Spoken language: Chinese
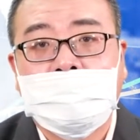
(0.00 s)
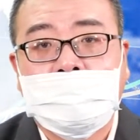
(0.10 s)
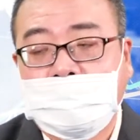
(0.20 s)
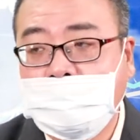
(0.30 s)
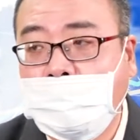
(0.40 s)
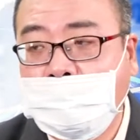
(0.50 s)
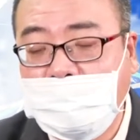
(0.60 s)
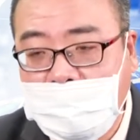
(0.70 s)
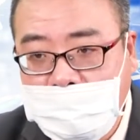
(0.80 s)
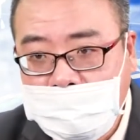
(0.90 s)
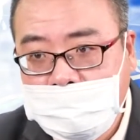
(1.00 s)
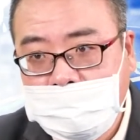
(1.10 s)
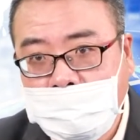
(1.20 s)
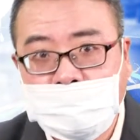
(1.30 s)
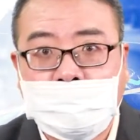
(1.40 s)
可是 OPPO
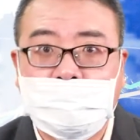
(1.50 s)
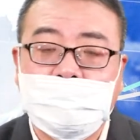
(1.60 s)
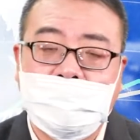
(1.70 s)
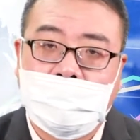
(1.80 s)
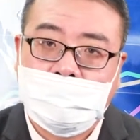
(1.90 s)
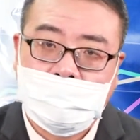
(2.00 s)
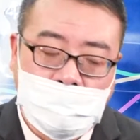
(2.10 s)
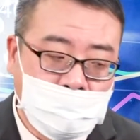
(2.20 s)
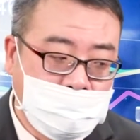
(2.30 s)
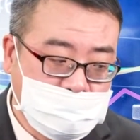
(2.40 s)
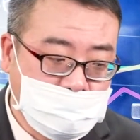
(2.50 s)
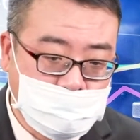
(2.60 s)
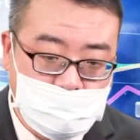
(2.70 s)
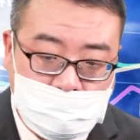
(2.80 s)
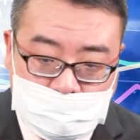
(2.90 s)
呢？OPPO 不一样，OPPO 是
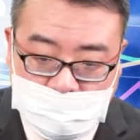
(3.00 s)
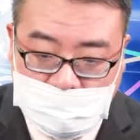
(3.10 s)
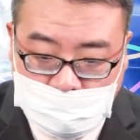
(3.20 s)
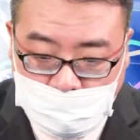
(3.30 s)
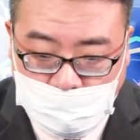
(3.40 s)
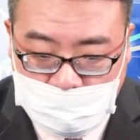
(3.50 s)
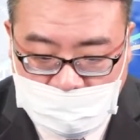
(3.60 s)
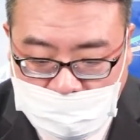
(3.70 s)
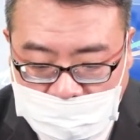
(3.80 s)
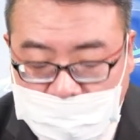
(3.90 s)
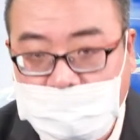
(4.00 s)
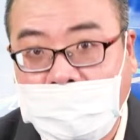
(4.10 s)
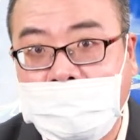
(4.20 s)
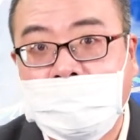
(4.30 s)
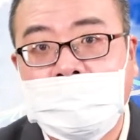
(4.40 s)
属于比较国际品
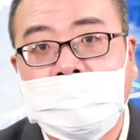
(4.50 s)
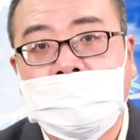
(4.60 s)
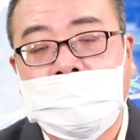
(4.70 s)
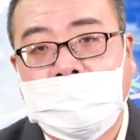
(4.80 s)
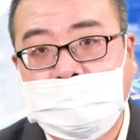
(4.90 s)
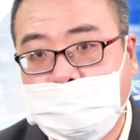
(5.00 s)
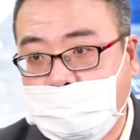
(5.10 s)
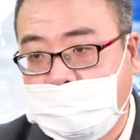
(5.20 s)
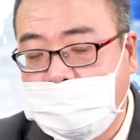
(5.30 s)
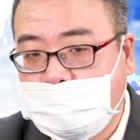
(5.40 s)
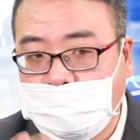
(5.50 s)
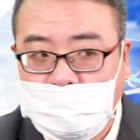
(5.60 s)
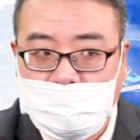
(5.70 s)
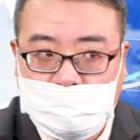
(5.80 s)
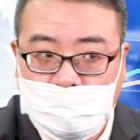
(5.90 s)
牌，它不是所
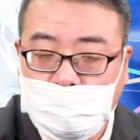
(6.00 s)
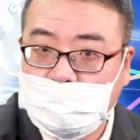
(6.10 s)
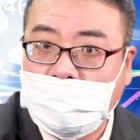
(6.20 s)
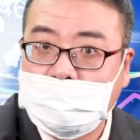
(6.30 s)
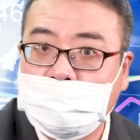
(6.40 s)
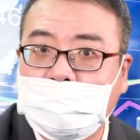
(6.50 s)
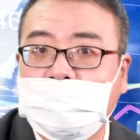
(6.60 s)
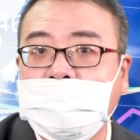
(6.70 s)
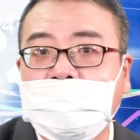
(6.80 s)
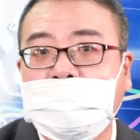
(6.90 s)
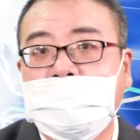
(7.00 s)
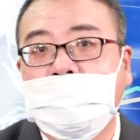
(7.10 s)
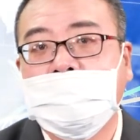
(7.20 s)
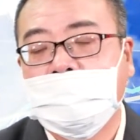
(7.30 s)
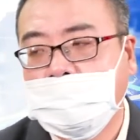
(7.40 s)
谓的中国大陆的国营企
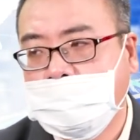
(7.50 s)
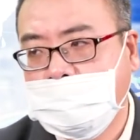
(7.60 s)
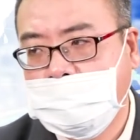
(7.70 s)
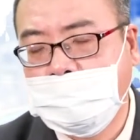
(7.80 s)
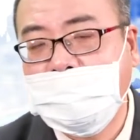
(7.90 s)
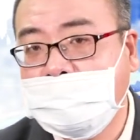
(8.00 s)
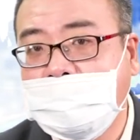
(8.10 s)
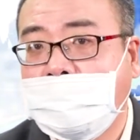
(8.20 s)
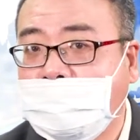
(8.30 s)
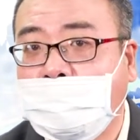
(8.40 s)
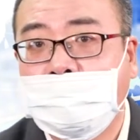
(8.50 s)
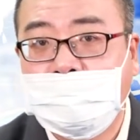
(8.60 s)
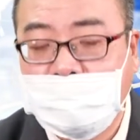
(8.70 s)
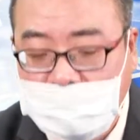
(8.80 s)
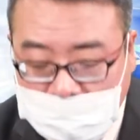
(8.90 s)
业，有没有色彩在？我
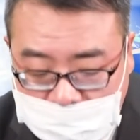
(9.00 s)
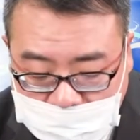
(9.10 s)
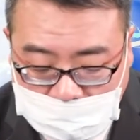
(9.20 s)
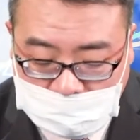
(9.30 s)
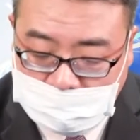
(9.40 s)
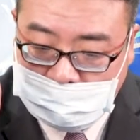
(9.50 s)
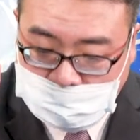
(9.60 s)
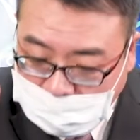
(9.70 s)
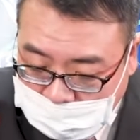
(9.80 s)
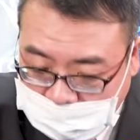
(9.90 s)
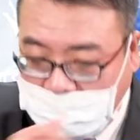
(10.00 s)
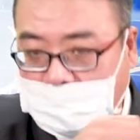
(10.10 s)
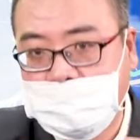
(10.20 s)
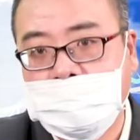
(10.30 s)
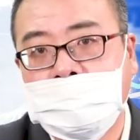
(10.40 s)
不敢讲。可是至
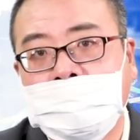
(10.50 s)
少，